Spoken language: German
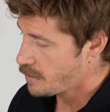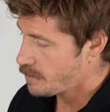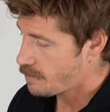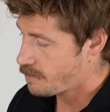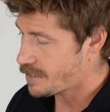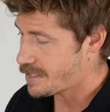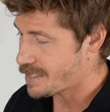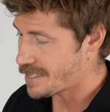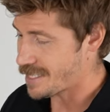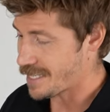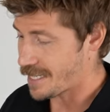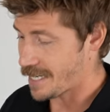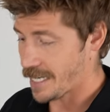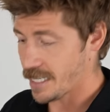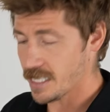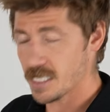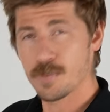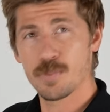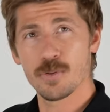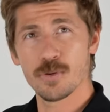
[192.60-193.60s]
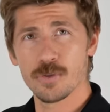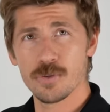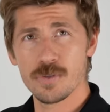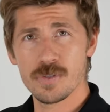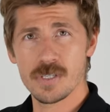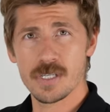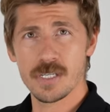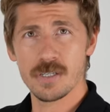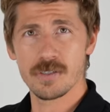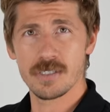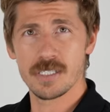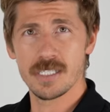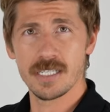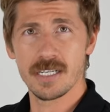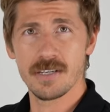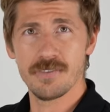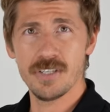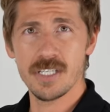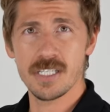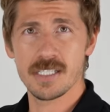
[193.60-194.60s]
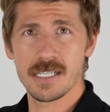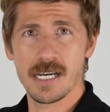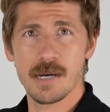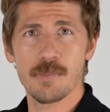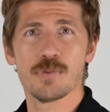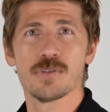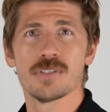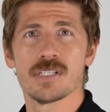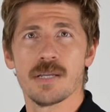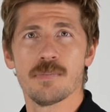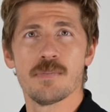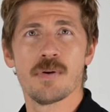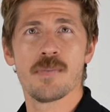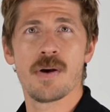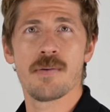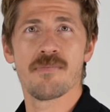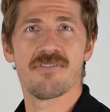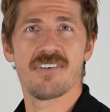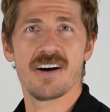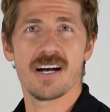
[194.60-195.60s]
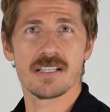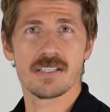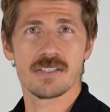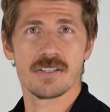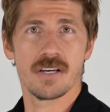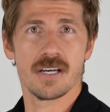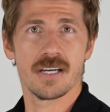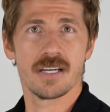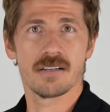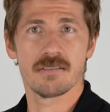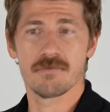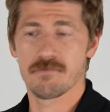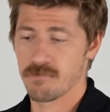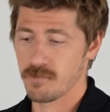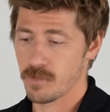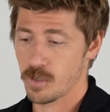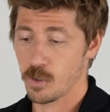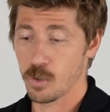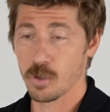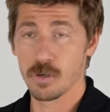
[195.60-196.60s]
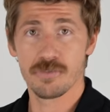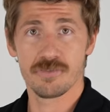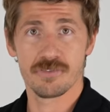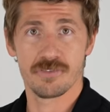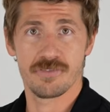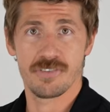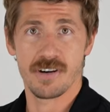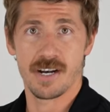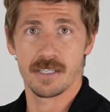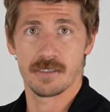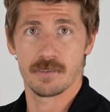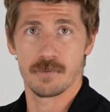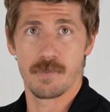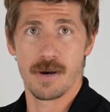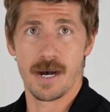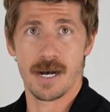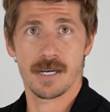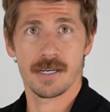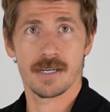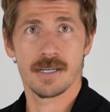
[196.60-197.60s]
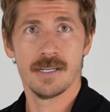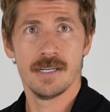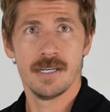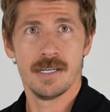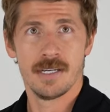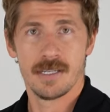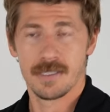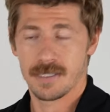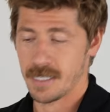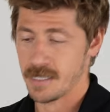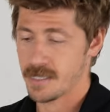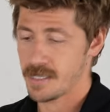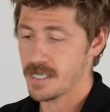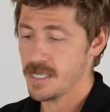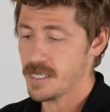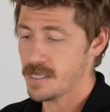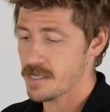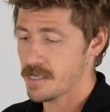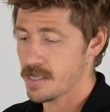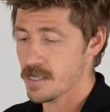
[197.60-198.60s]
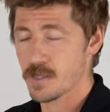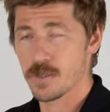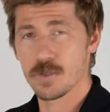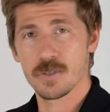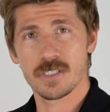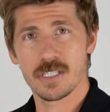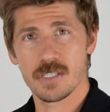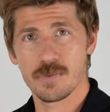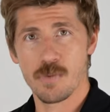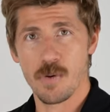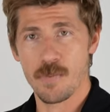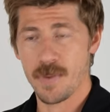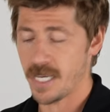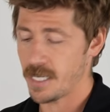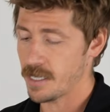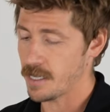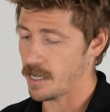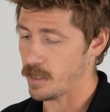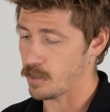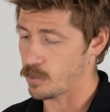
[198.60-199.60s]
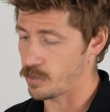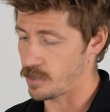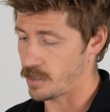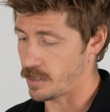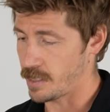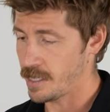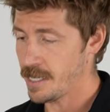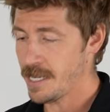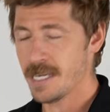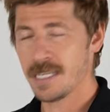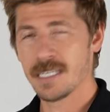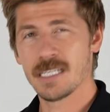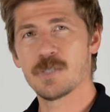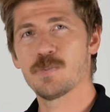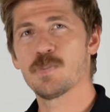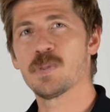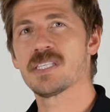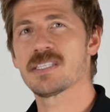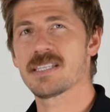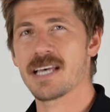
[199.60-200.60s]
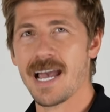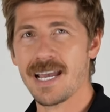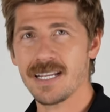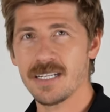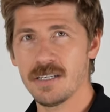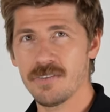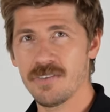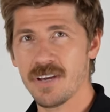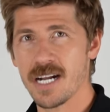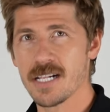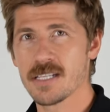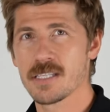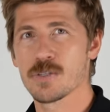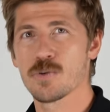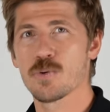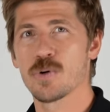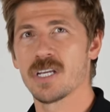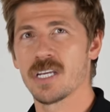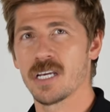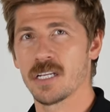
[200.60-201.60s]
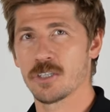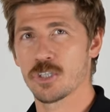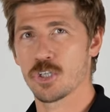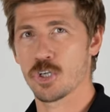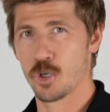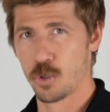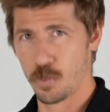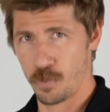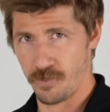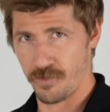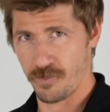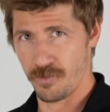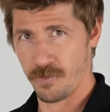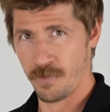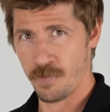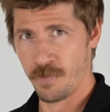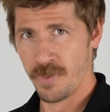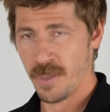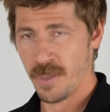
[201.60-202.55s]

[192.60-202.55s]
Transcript: wenn ich eine Kette produziere und hier Gewicht habe und dann mit meinem Fahrzeug Kurvenfahrten mache dann zieht es das durch das Moment nach unten. Das bezeichnen wir als sogenannten Schlupf.